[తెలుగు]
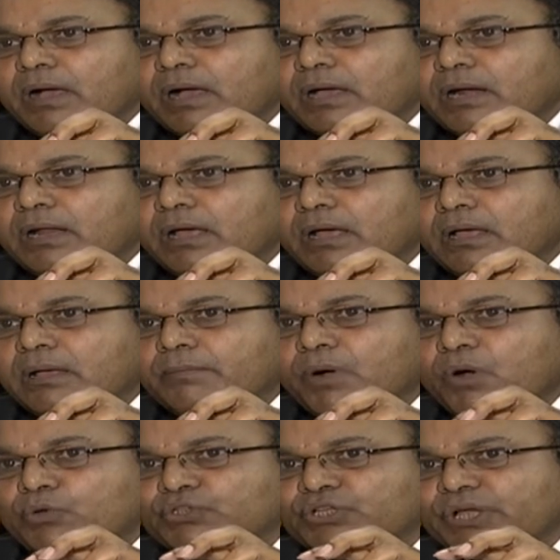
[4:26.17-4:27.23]
అక్కడ
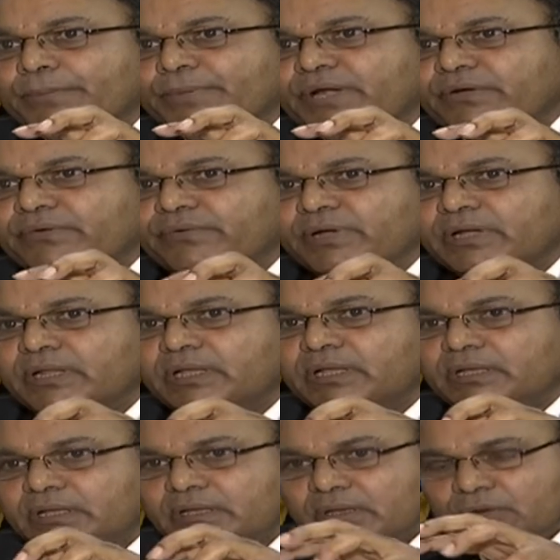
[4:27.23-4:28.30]
భౌతికమైనటువంటి
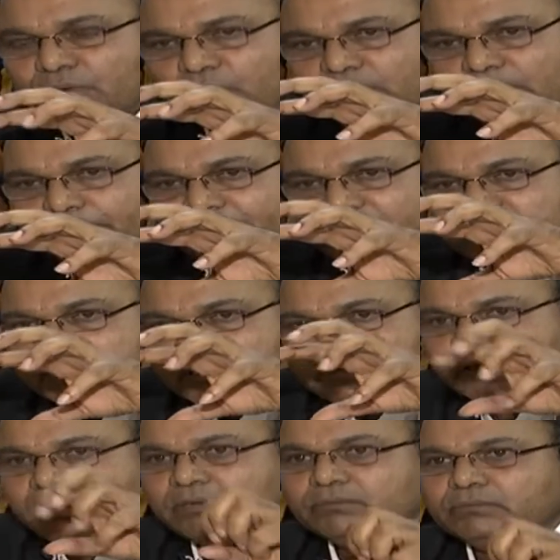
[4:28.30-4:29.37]
కొన్ని
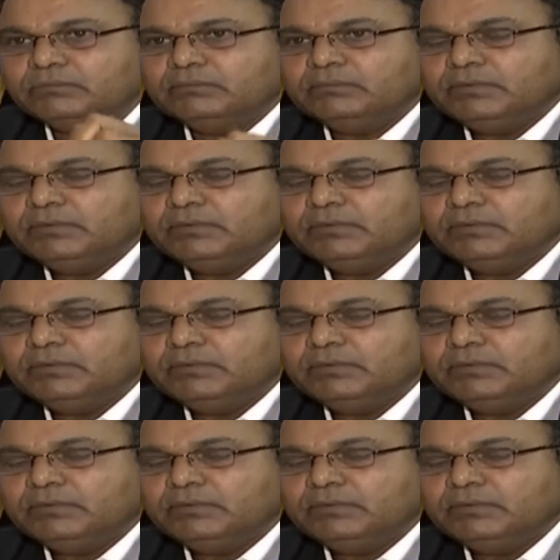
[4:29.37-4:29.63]
పరిస్థితులను